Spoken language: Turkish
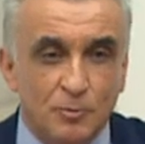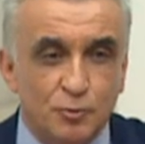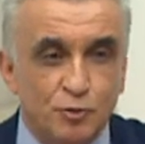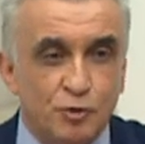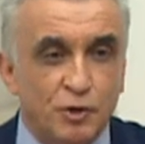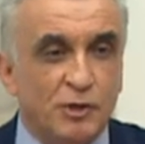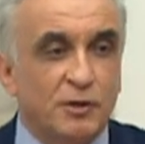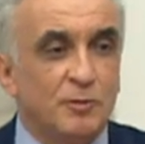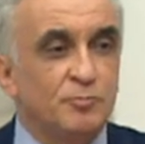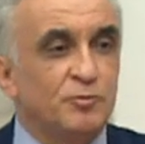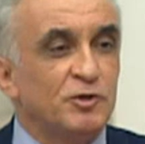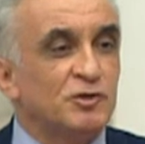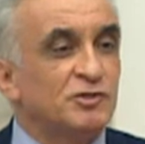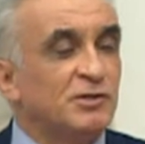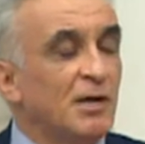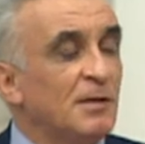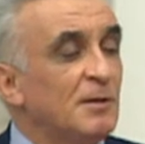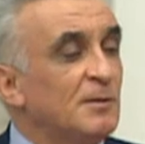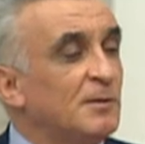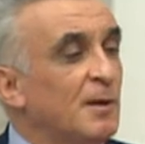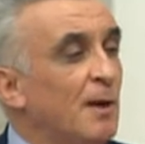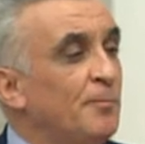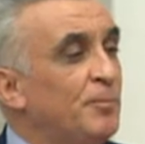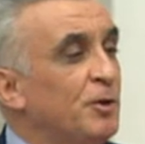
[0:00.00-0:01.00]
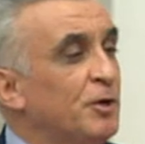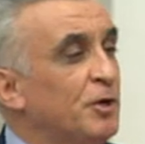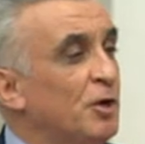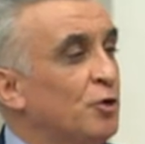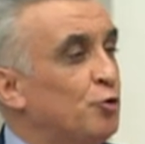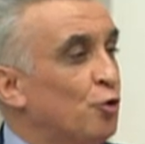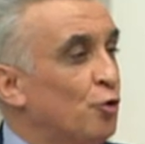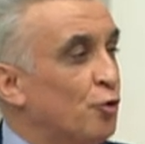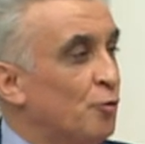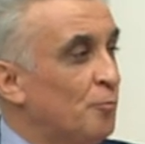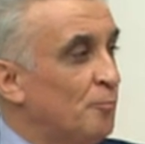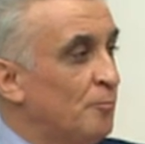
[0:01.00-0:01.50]
Dedim ki seni tebrik
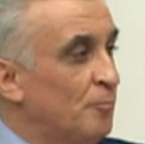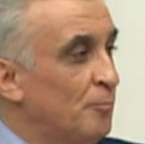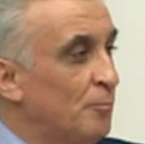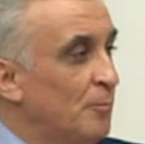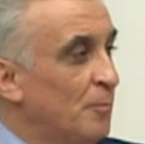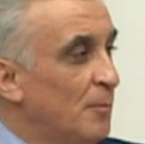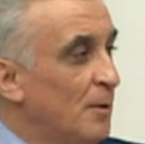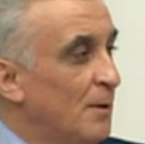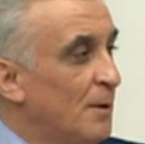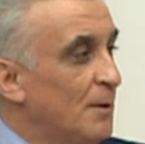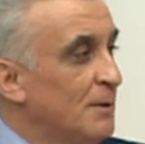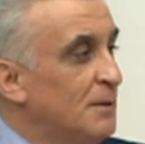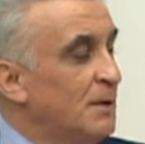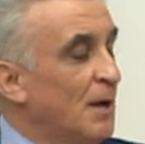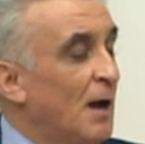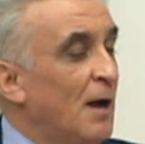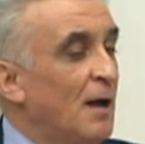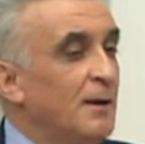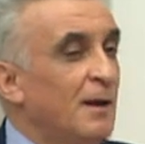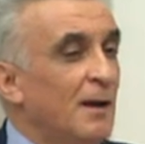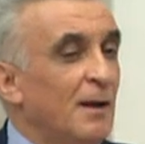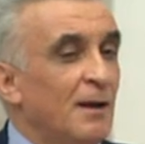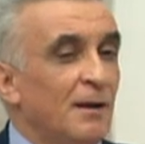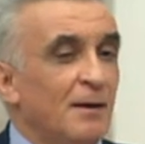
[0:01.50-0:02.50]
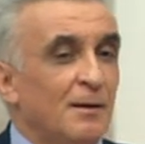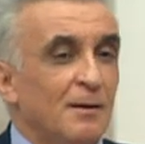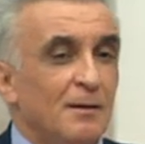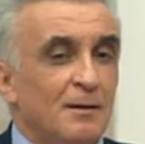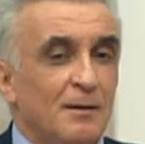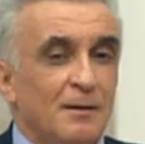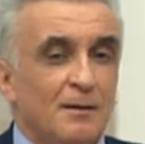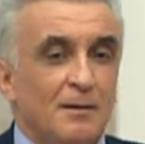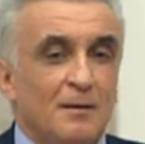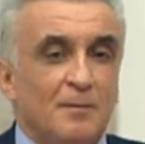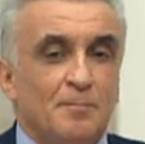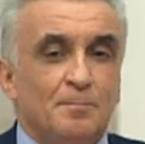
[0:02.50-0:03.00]
ediyorum. Yani
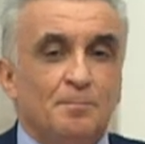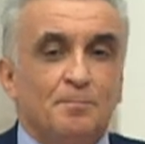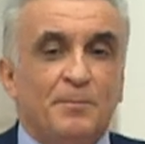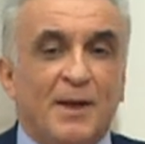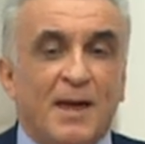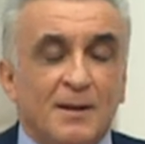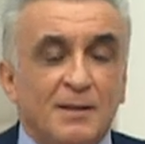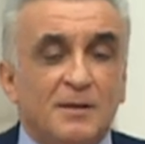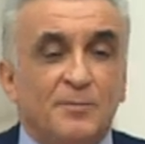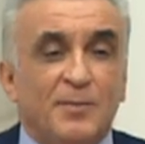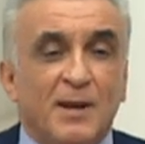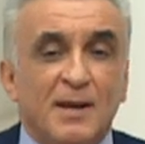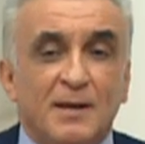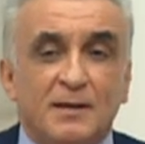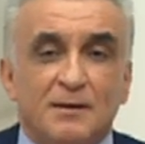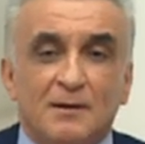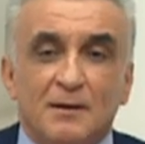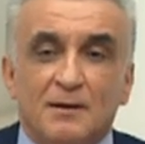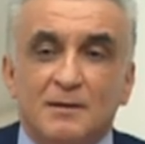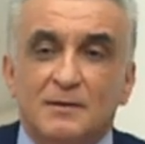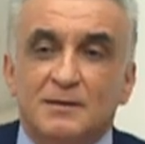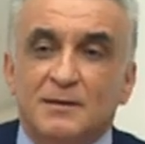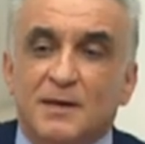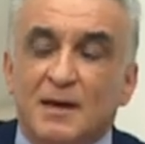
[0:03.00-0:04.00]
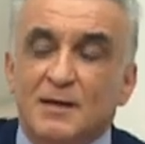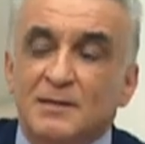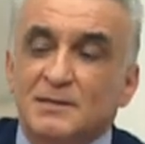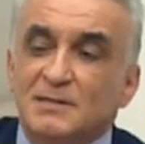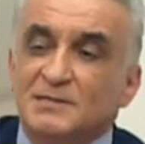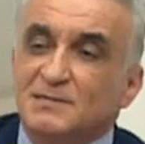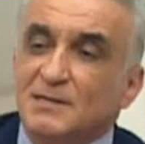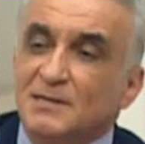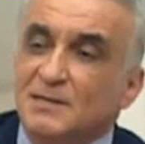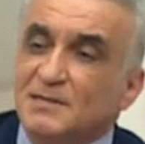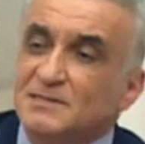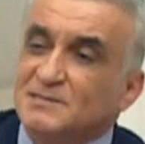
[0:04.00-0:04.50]
Berdibek
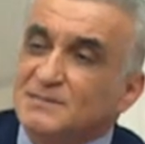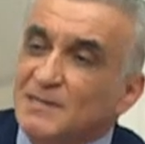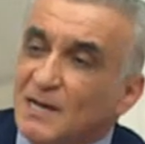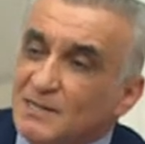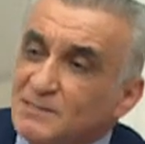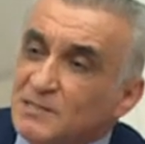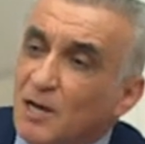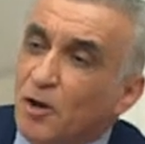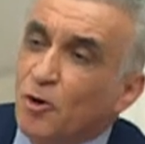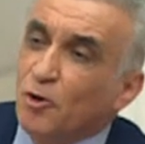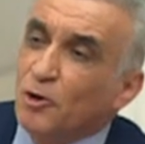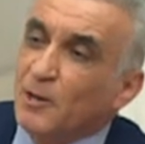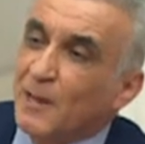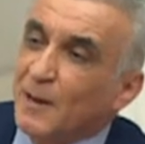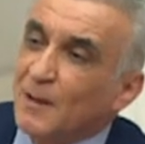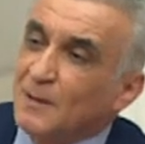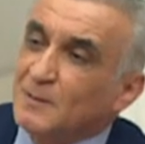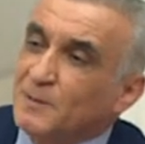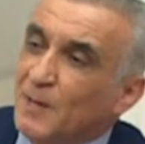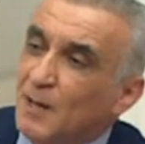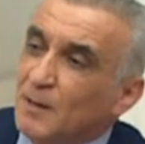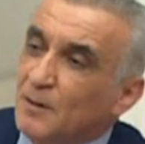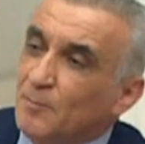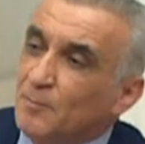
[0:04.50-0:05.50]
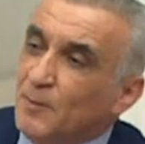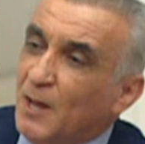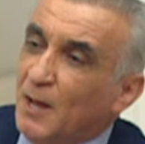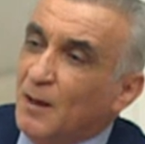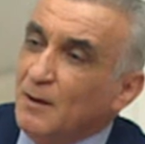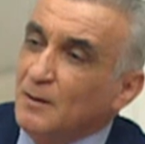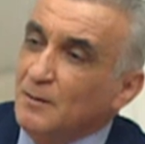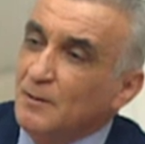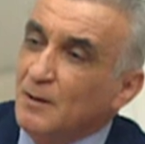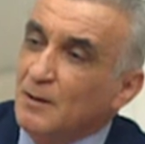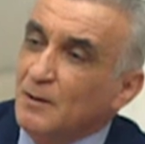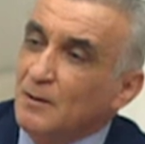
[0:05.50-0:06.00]
kendisini Zaza olarak
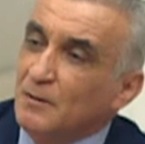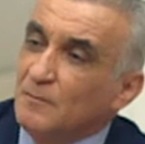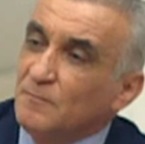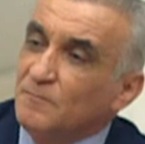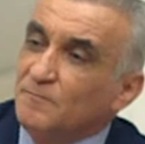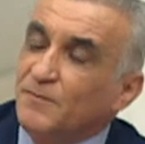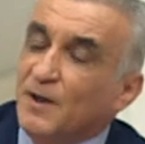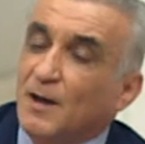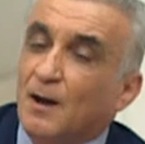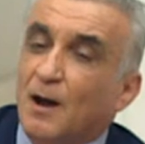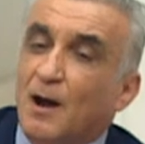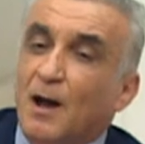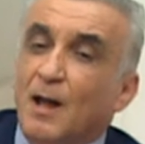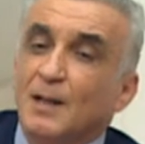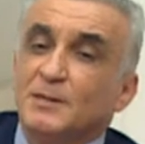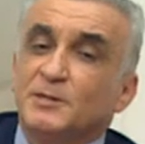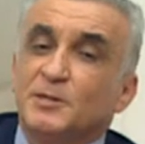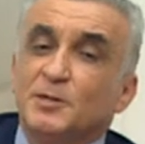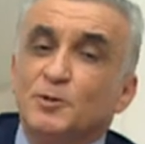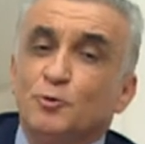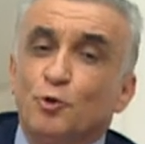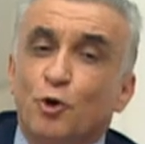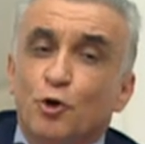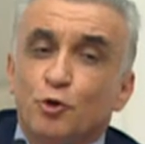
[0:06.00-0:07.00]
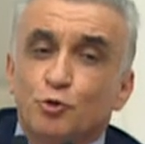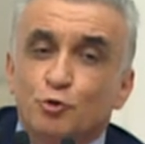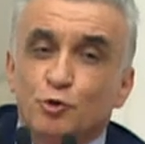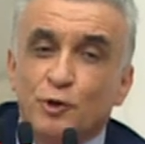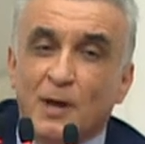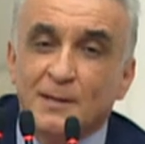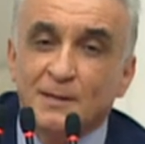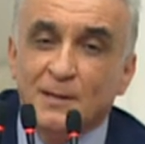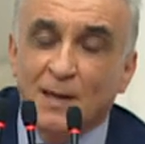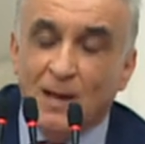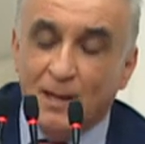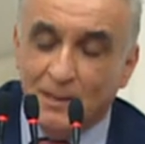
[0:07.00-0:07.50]
tanımlar ve Altın
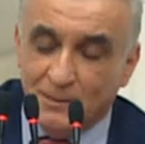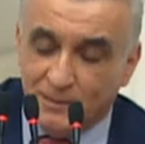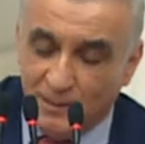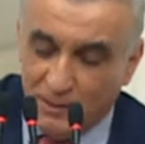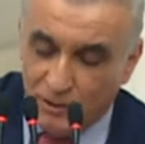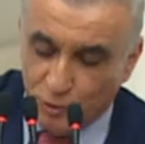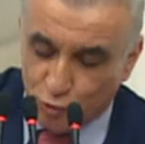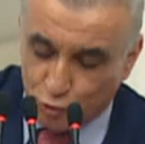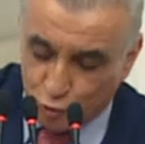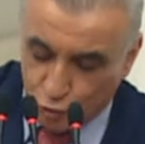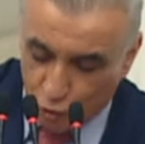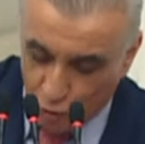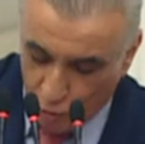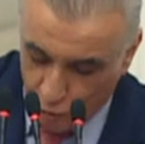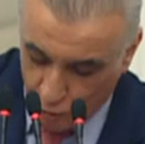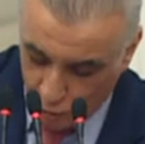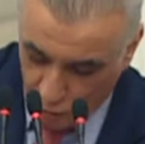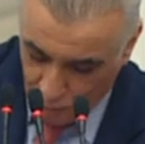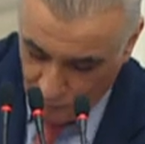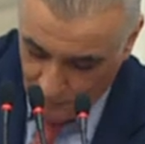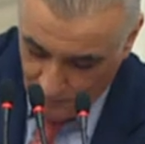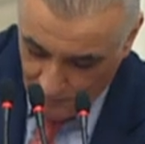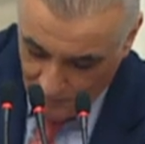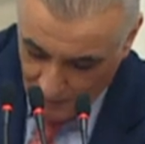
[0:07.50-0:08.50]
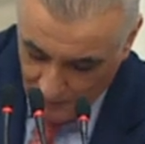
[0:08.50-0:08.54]
Ordu'dan geldiğini söylüyor.